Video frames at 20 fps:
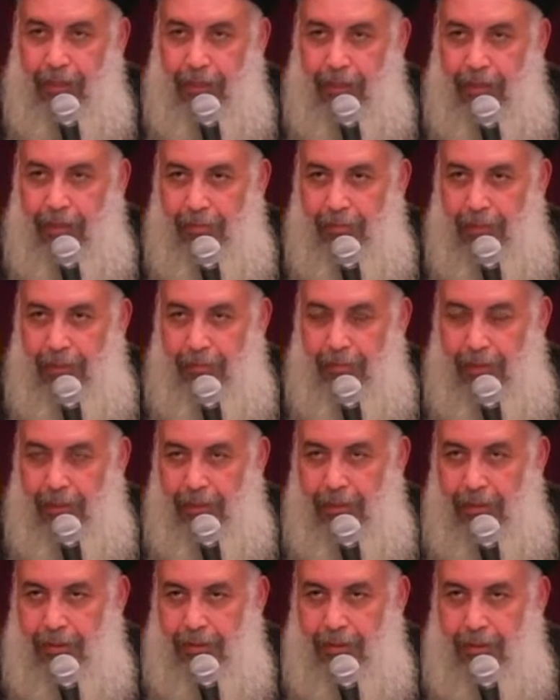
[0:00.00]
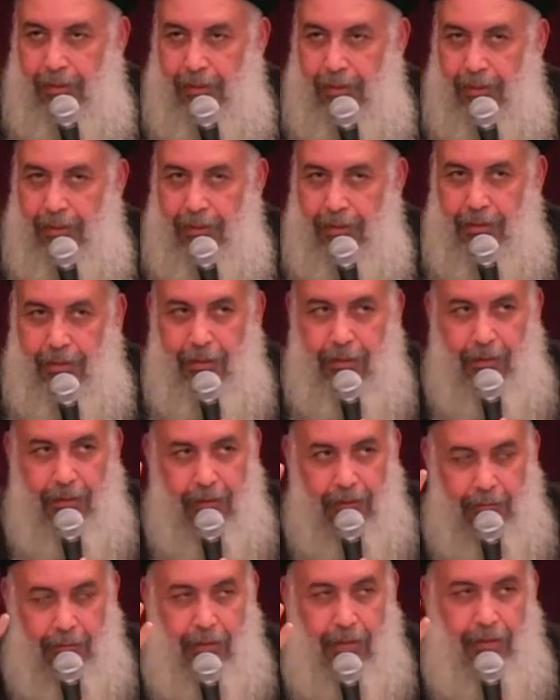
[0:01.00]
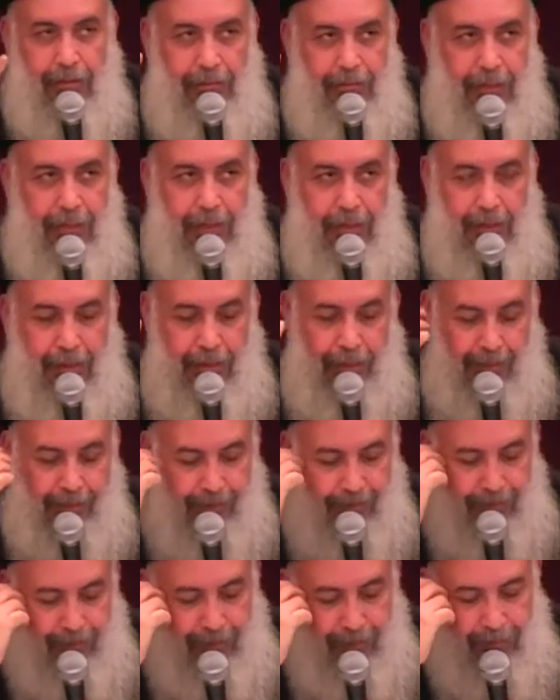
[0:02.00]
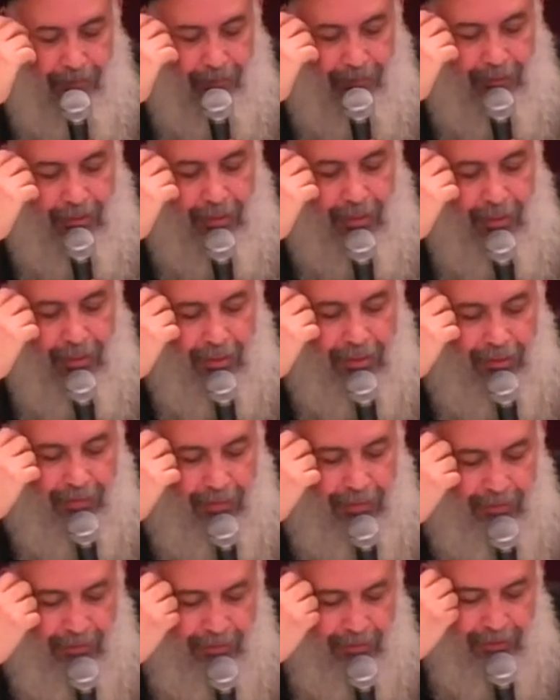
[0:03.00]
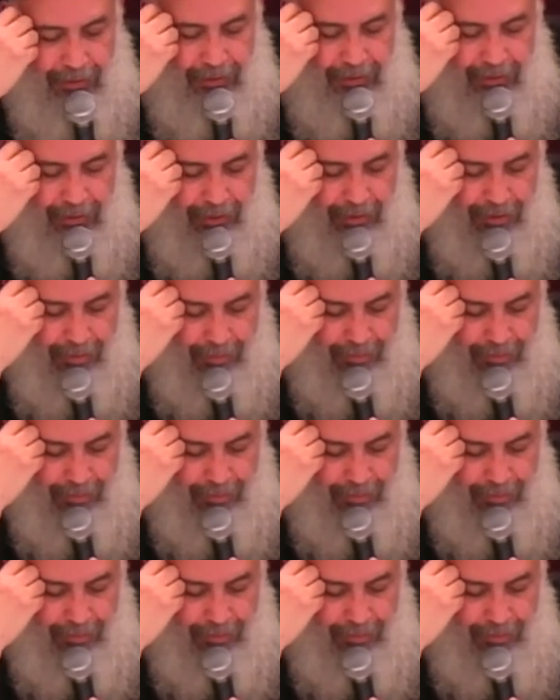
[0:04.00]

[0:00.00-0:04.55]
خدمه وقت صلاه اه صلي فده اللي كان بيعمله دانيال